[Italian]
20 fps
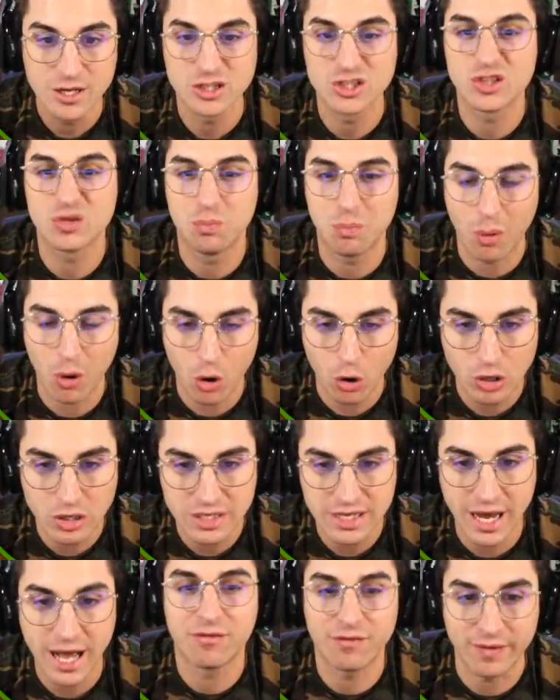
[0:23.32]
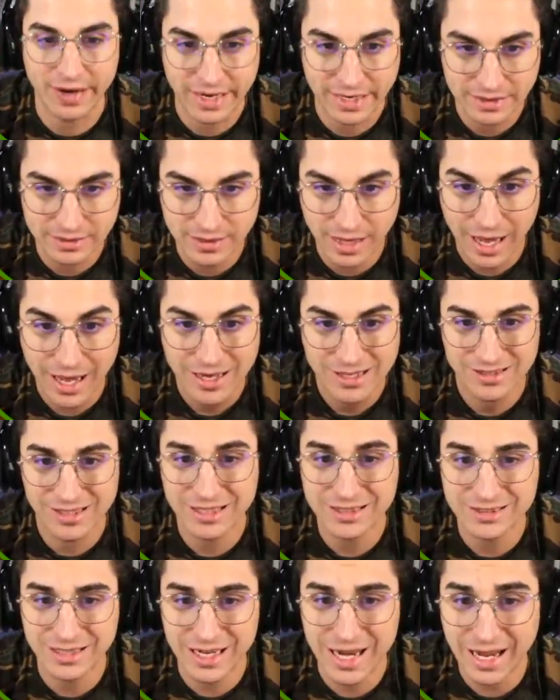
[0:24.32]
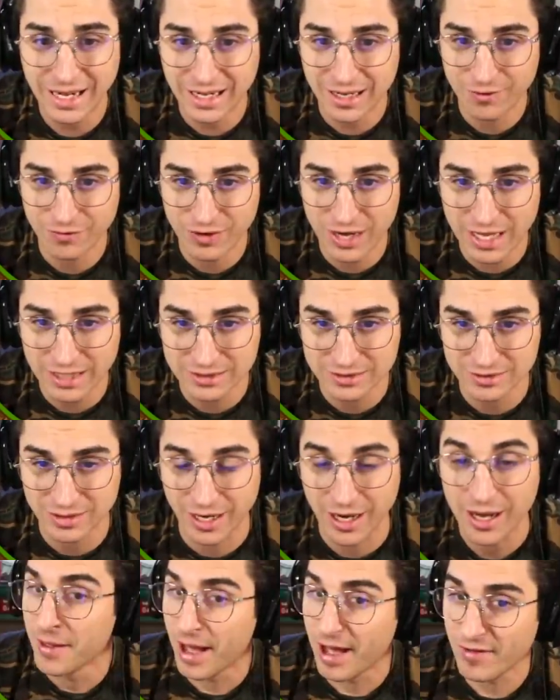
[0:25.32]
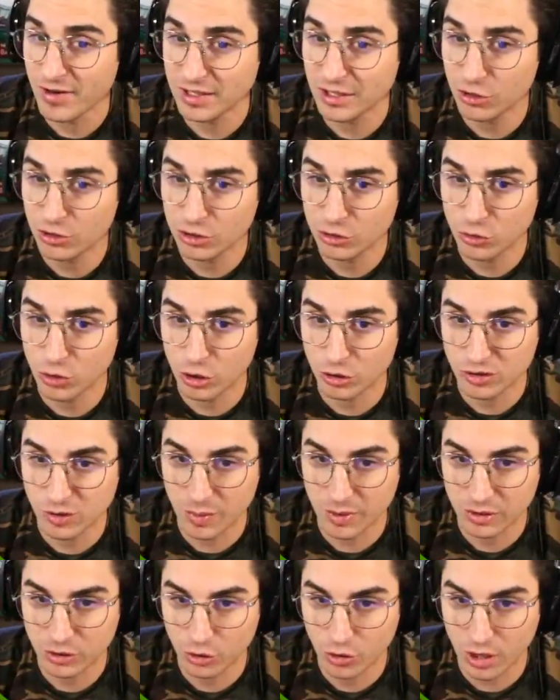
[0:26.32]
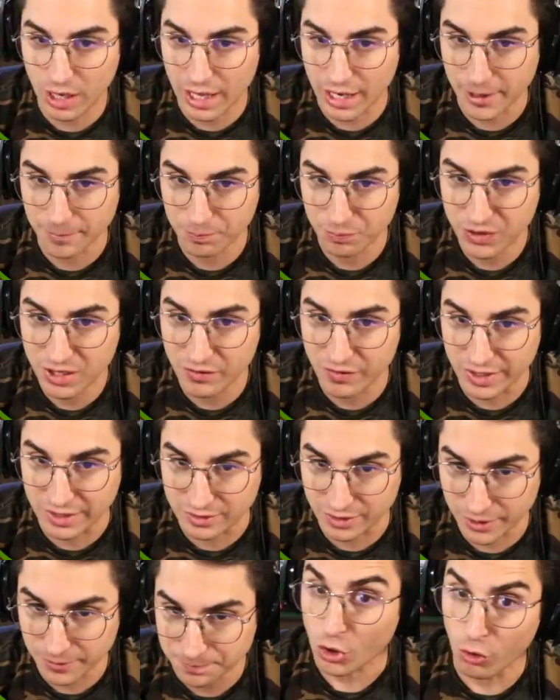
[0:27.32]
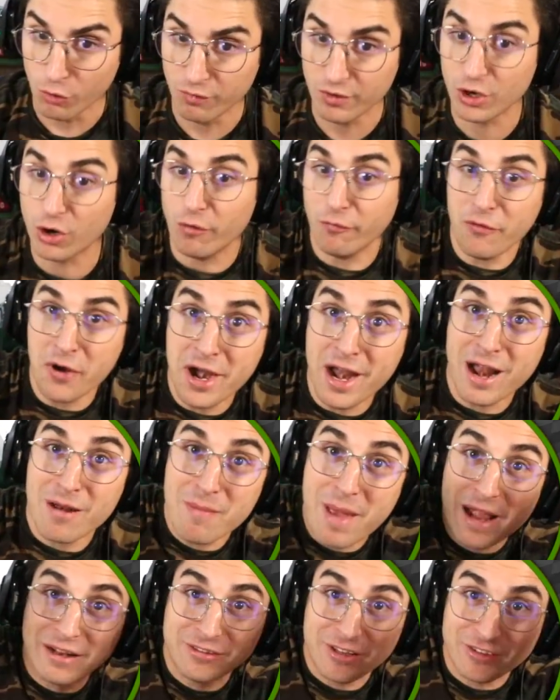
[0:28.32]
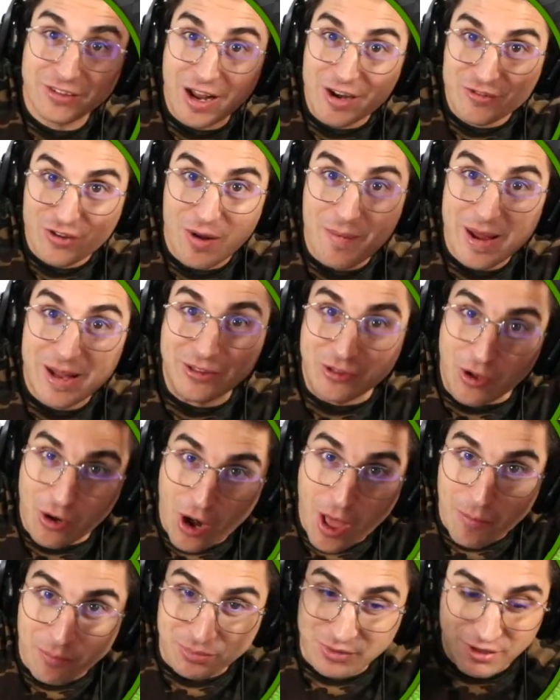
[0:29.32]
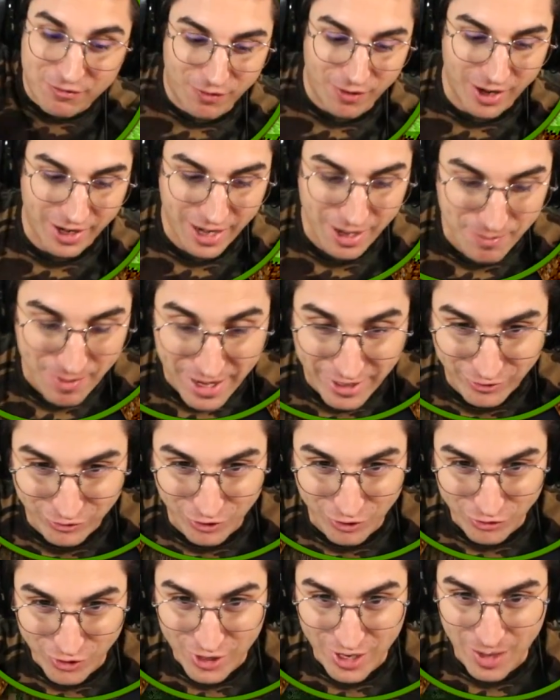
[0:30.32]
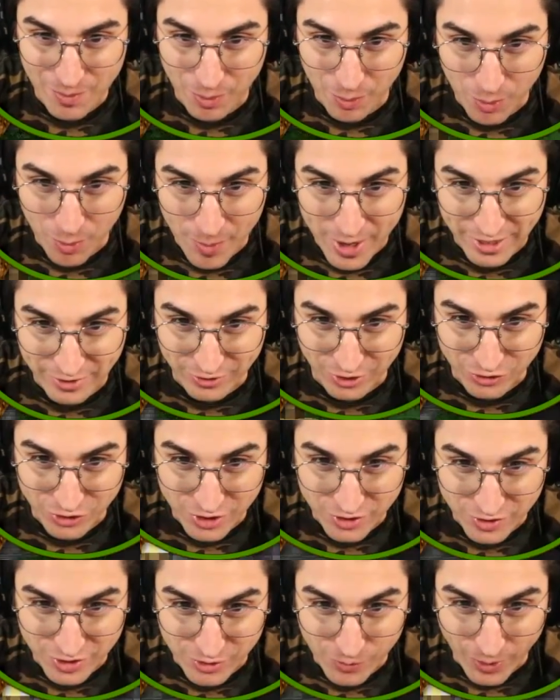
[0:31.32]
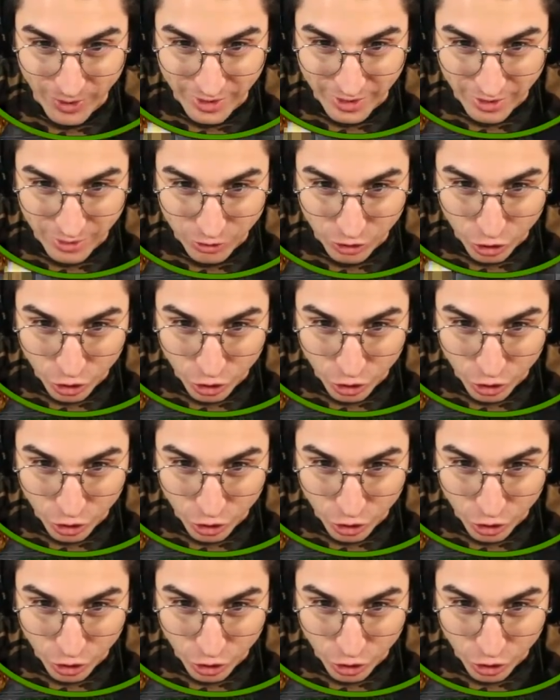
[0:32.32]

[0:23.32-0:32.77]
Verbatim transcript: spoglia, fredda Senza neanche le finestre Avrete notato una cosa particolare, i vetri Ovvero, finalmente Sasha hai messo l'Optifan, l'hai messo? Sì, l'hai proprio messo, sì sì, guardate